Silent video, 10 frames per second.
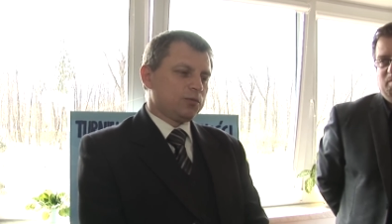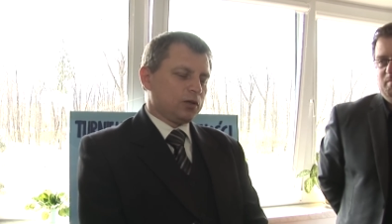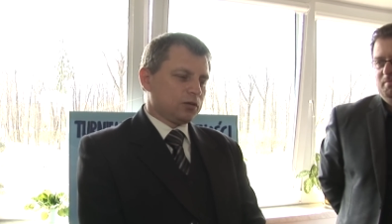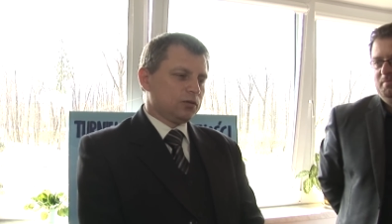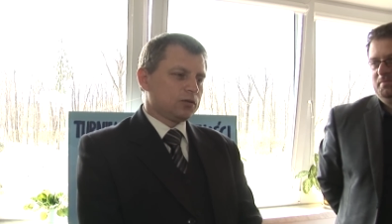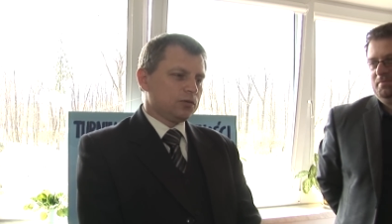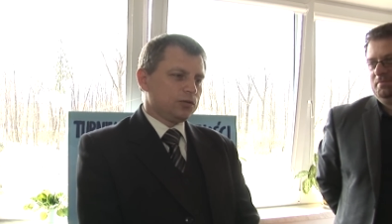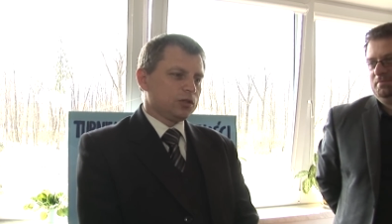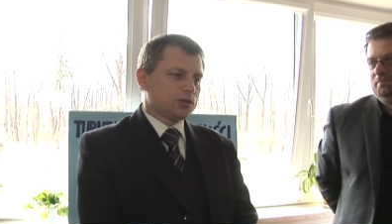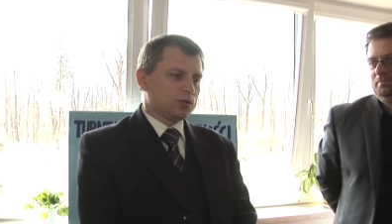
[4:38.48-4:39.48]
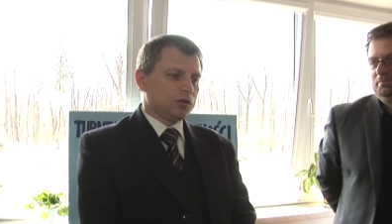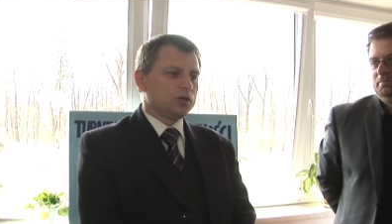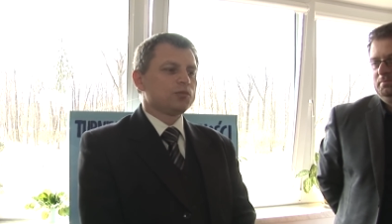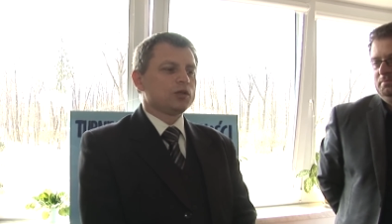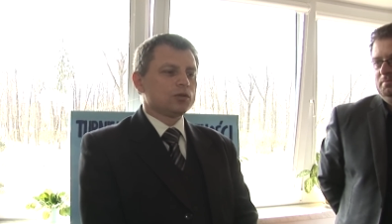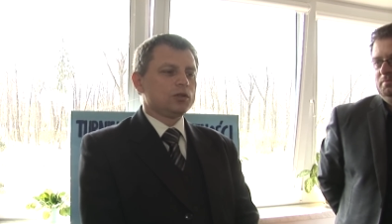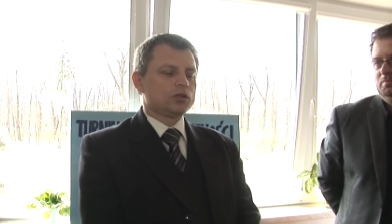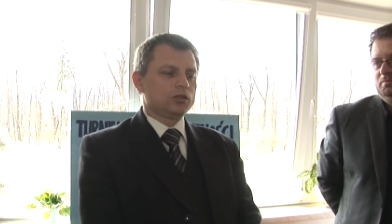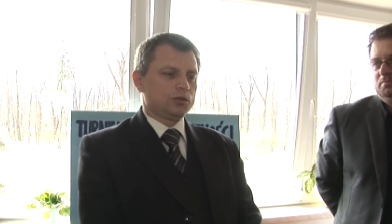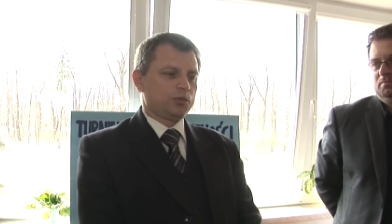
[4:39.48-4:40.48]
w tym roku również one były
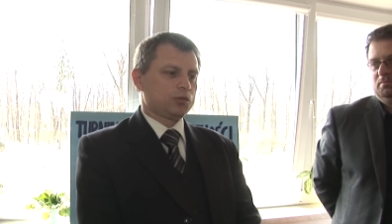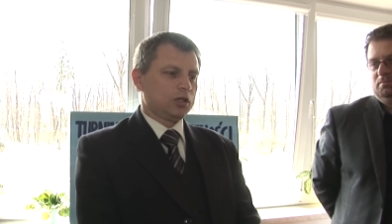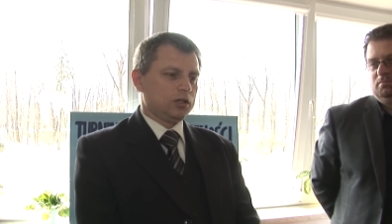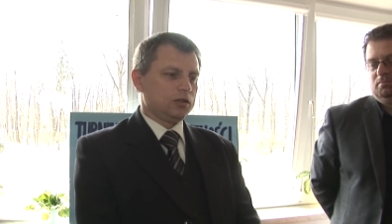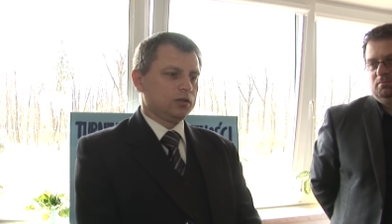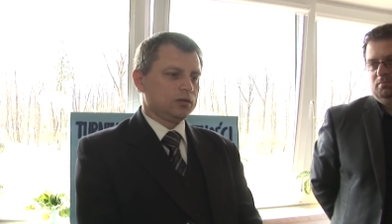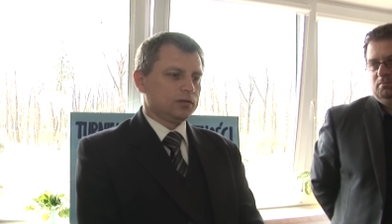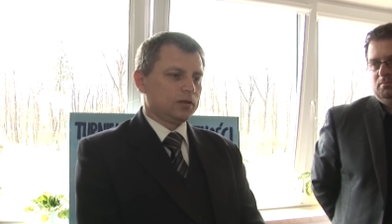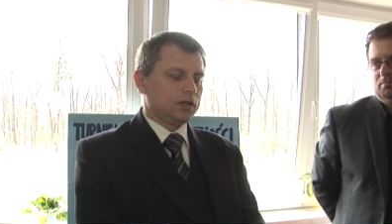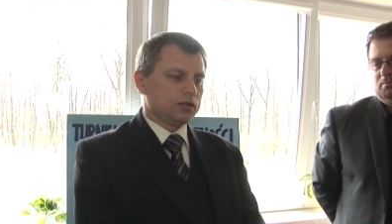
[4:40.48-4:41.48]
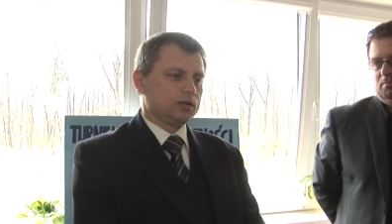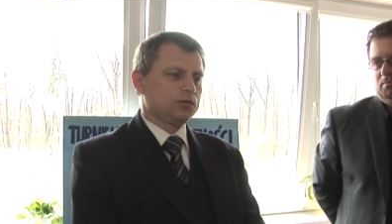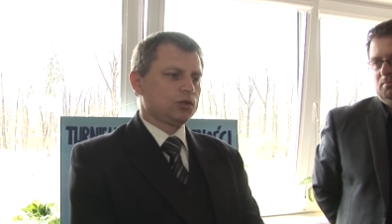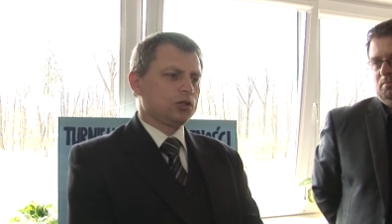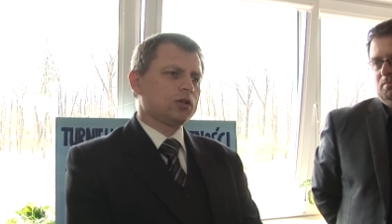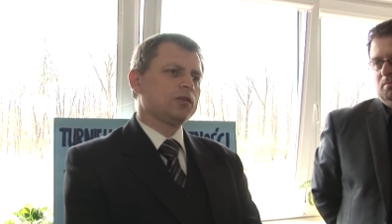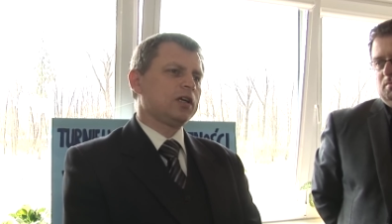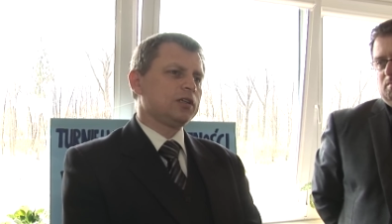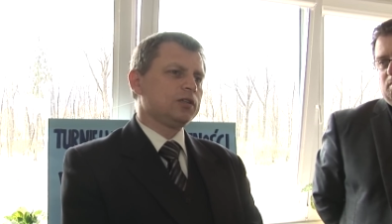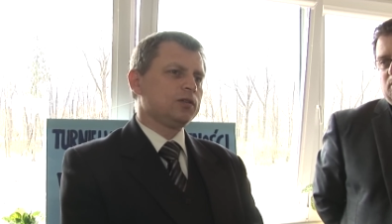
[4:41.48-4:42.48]
trudniejsze niż poprzednio, ale jestem
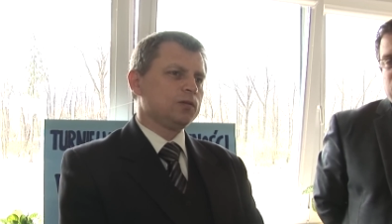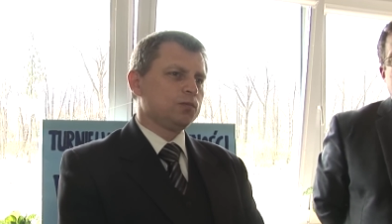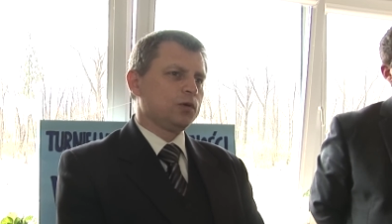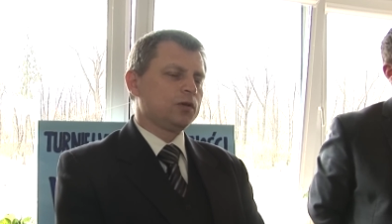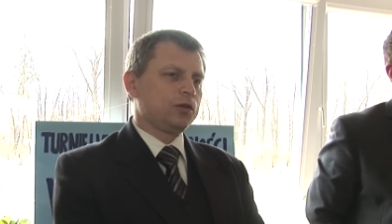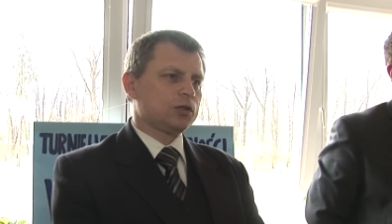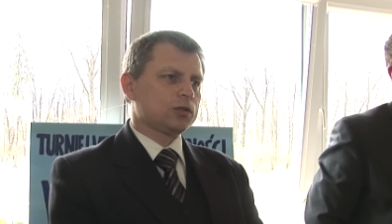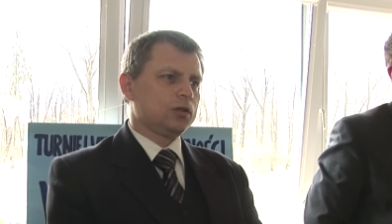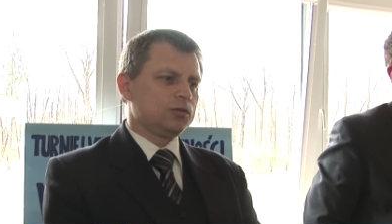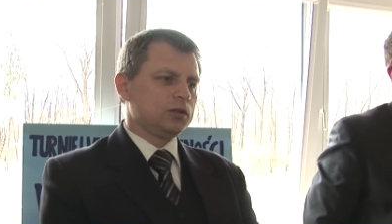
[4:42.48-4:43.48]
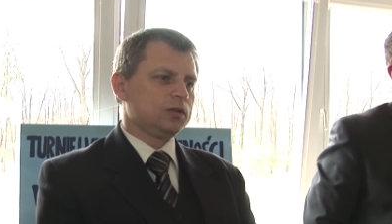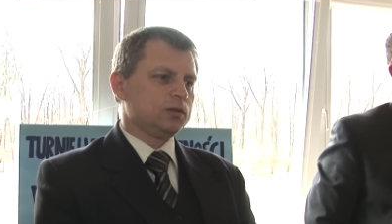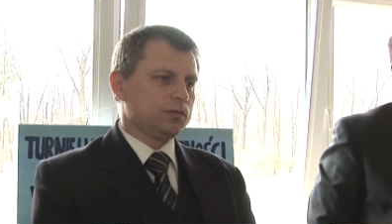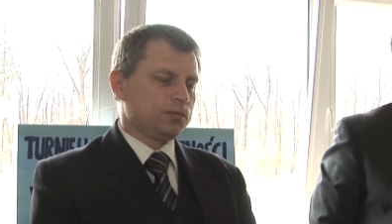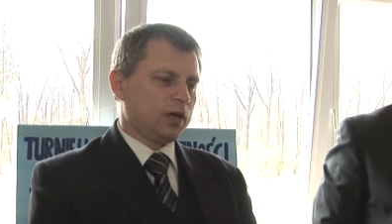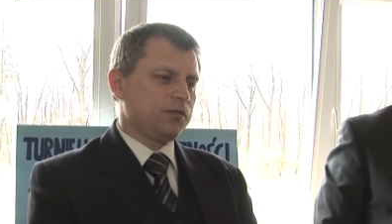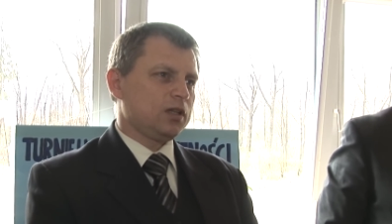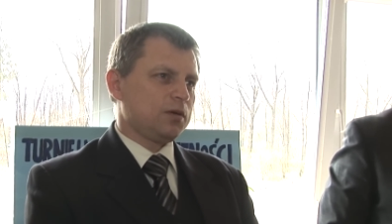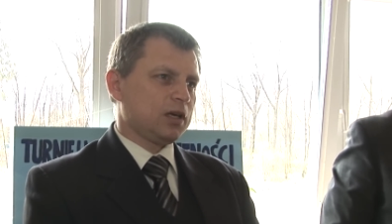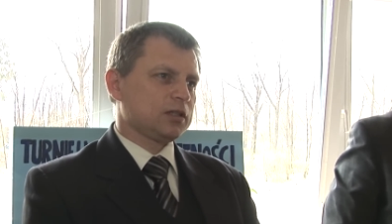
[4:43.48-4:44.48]
zszokowany, bo dwie szkoły
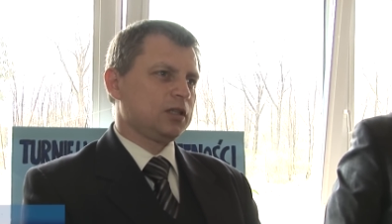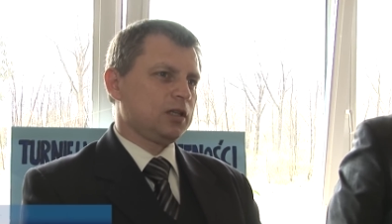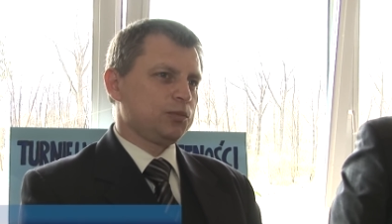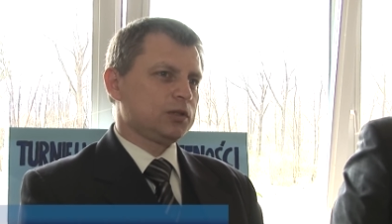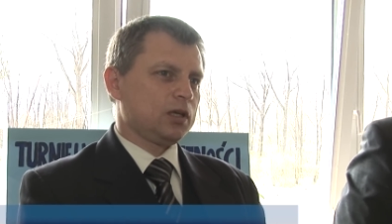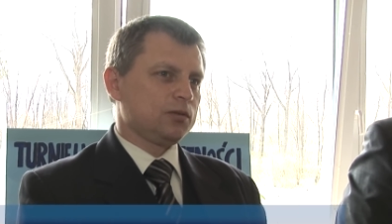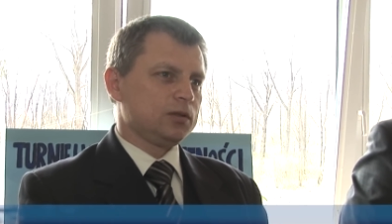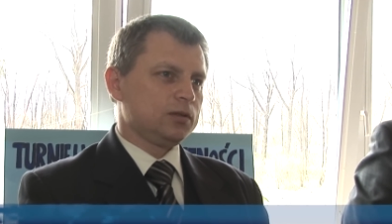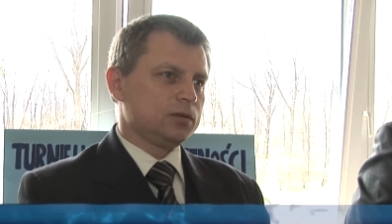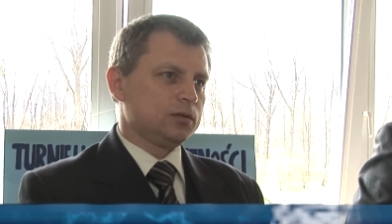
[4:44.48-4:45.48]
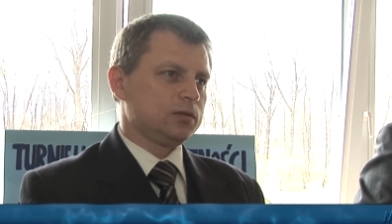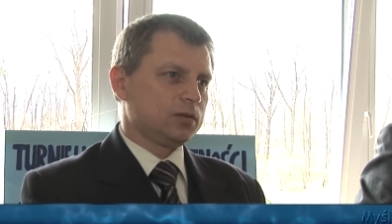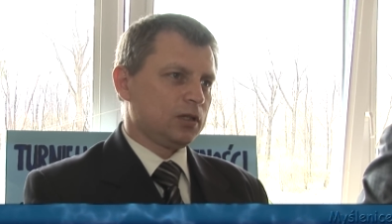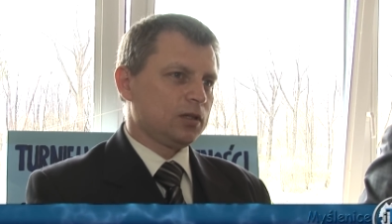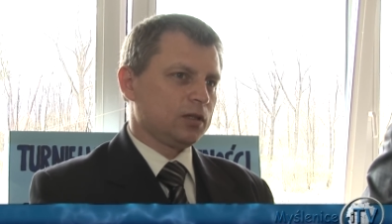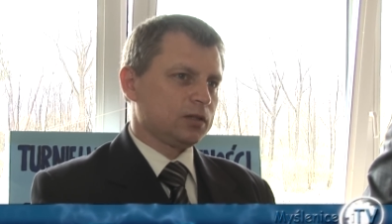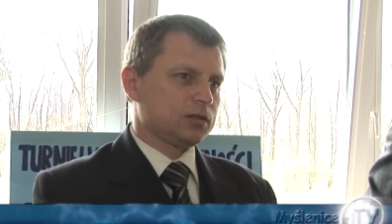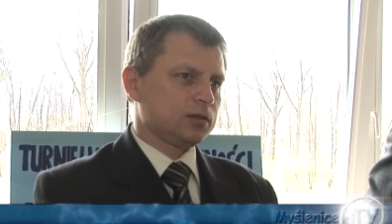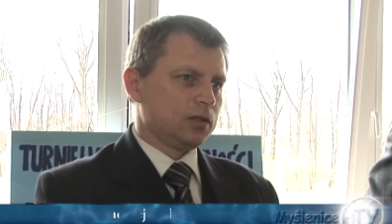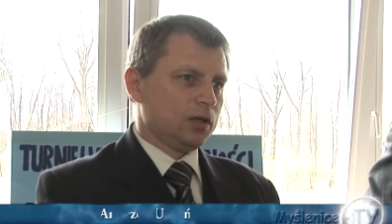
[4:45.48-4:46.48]
prawie na maksa napisały y, ten test.